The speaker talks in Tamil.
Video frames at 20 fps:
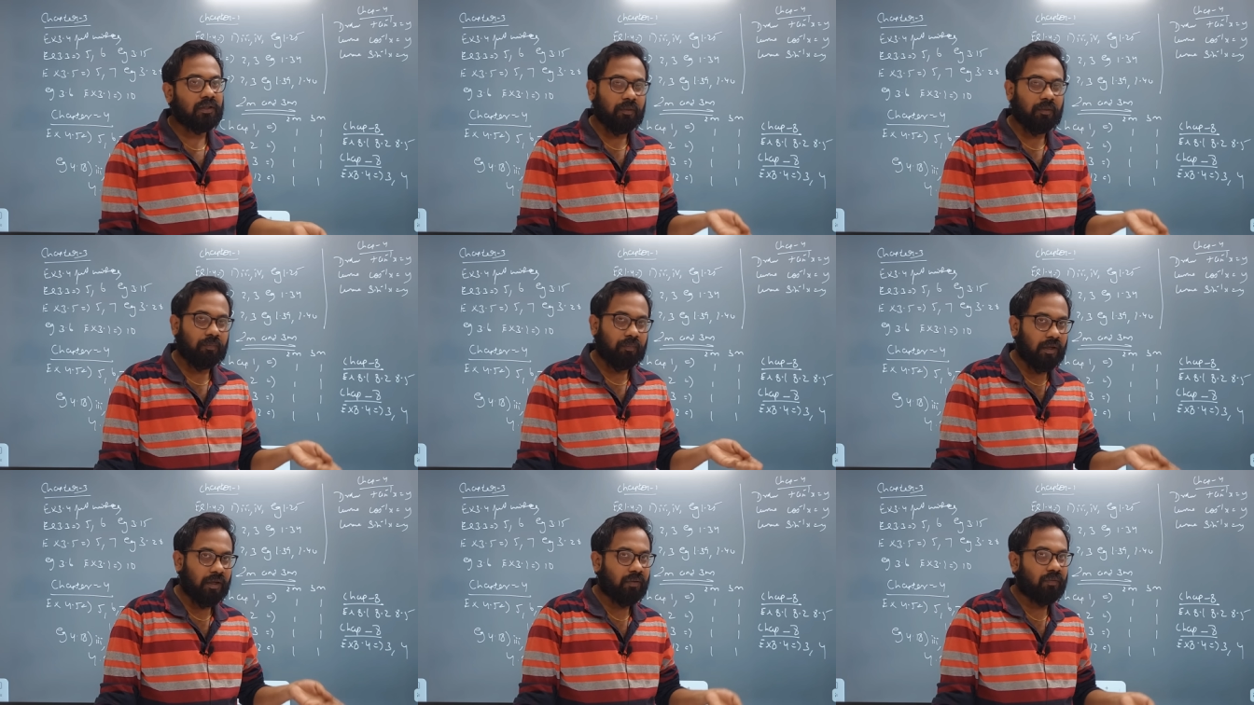
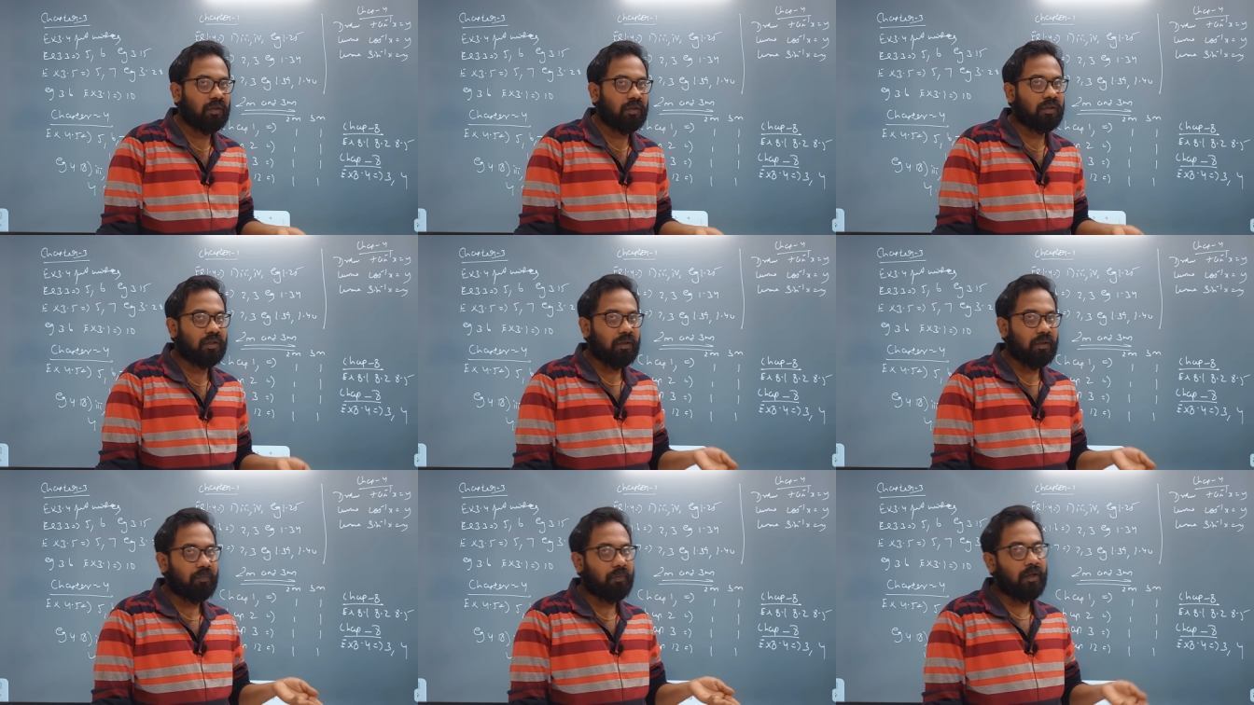த்ரீ பாயிண்ட்
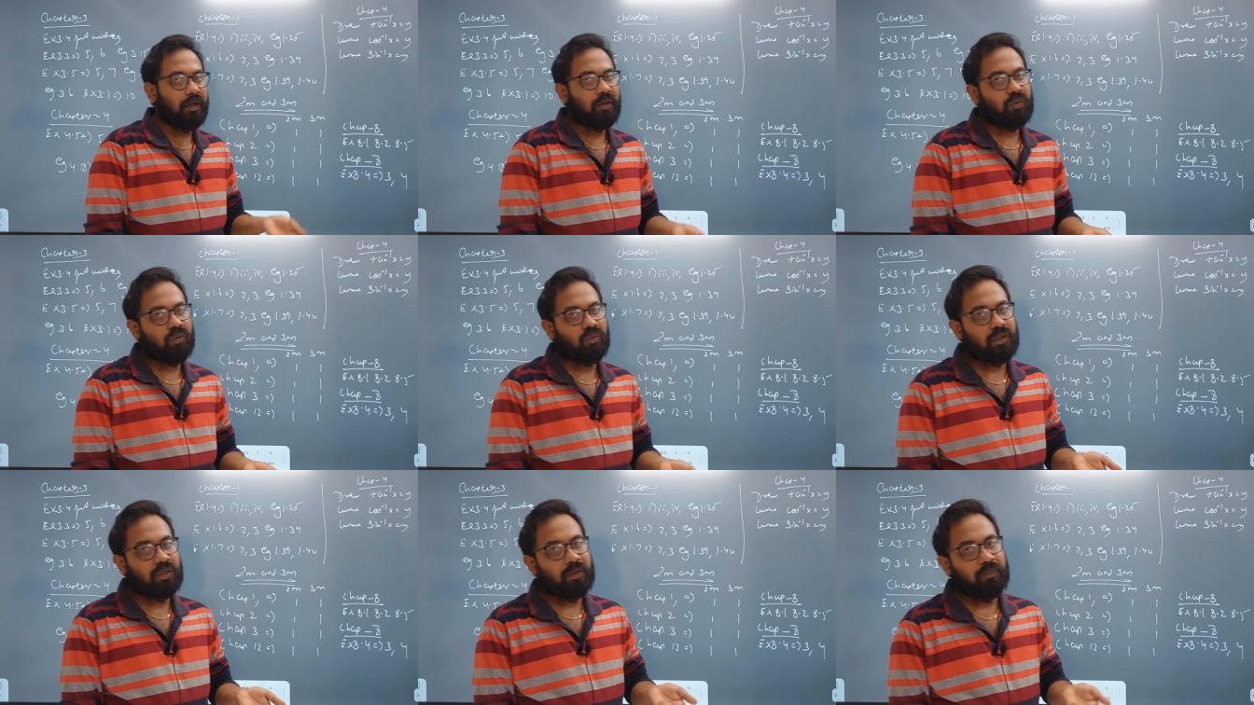ஒன் த்ரீ
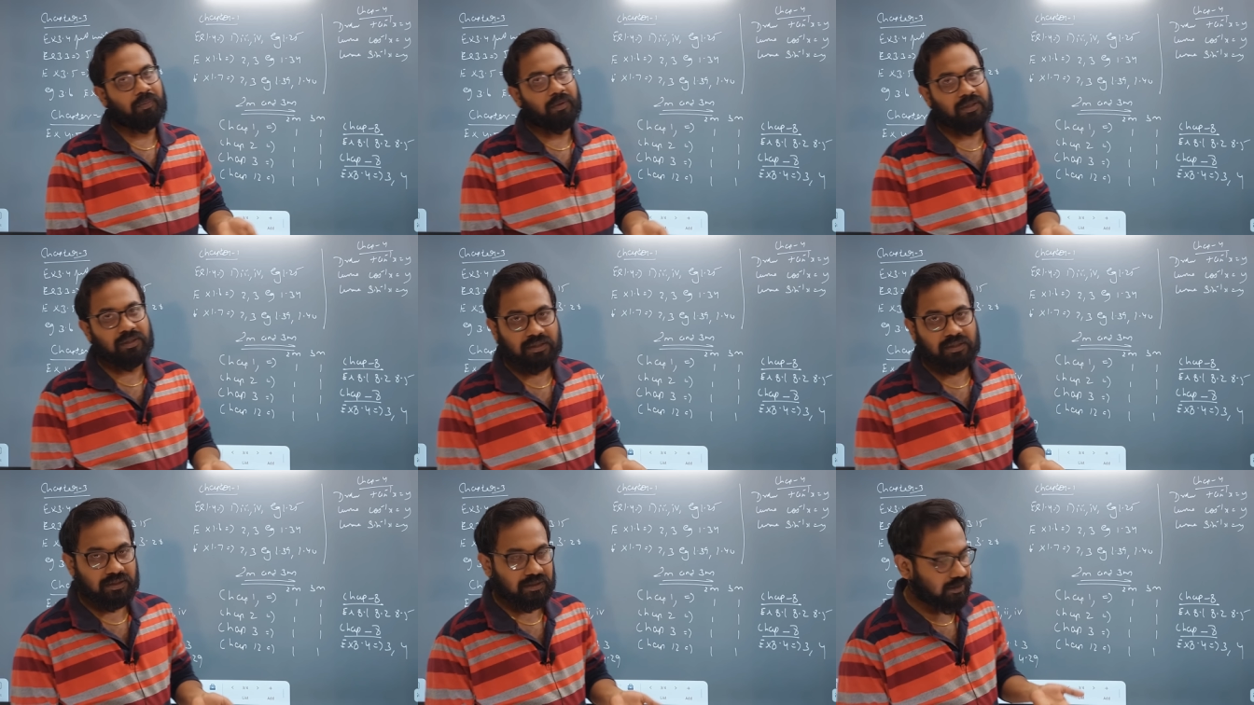பாயிண்ட் டூ த்ரீ
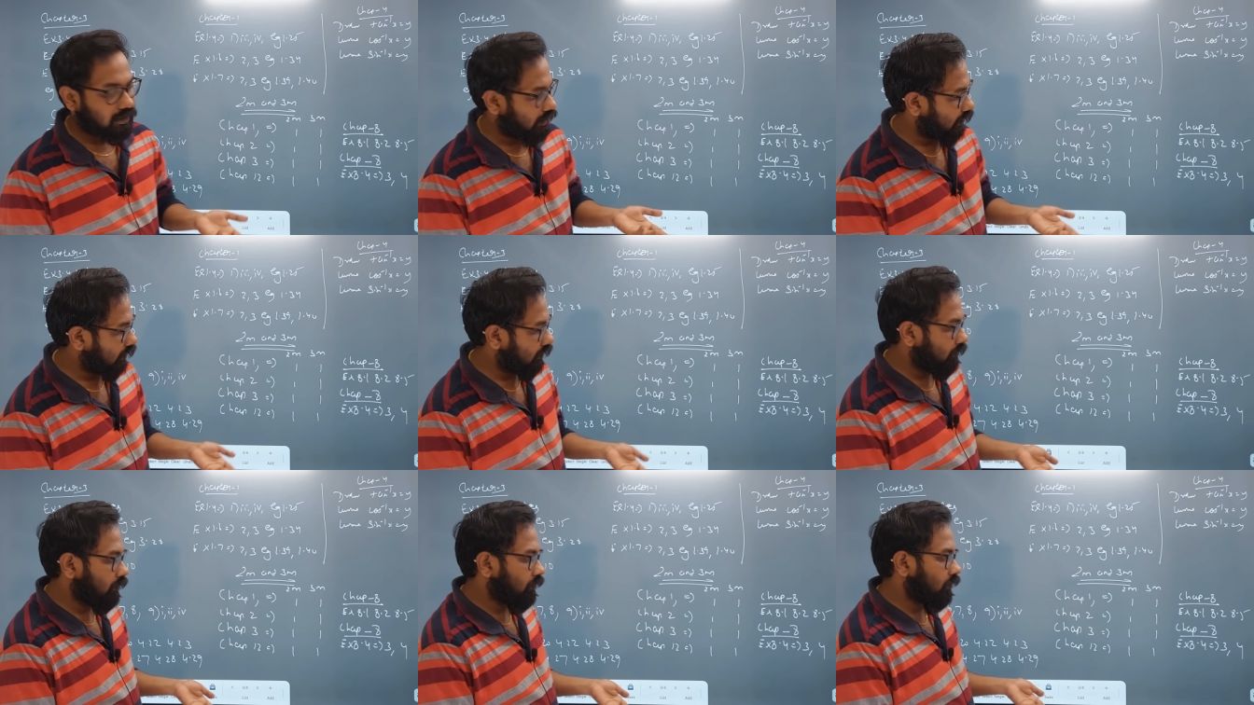பாயிண்ட் சிக்ஸ்
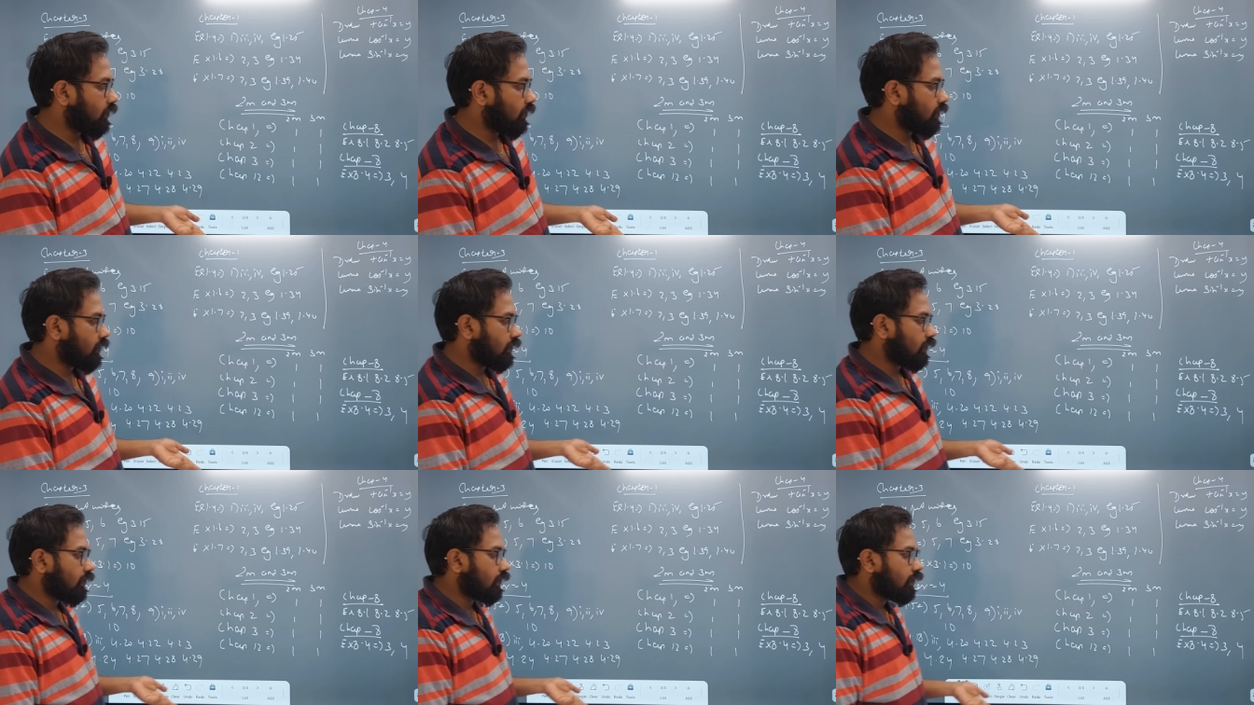எல்லாமே
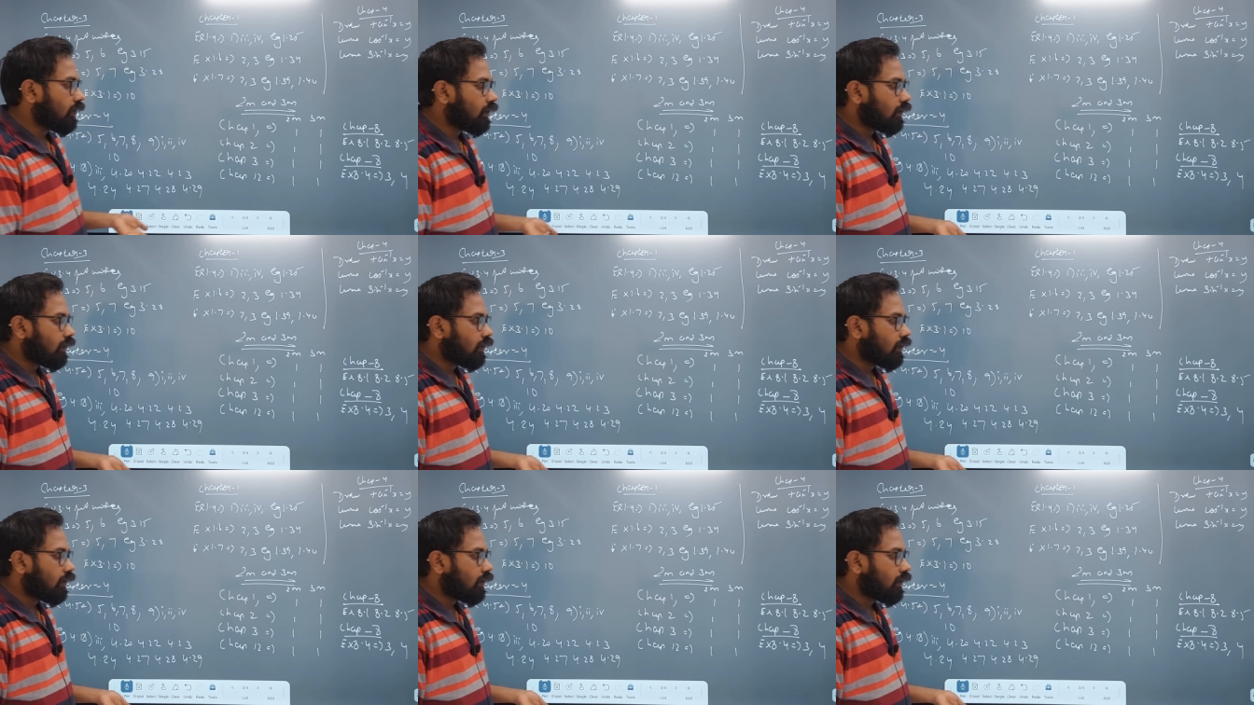பார்த்துருங்க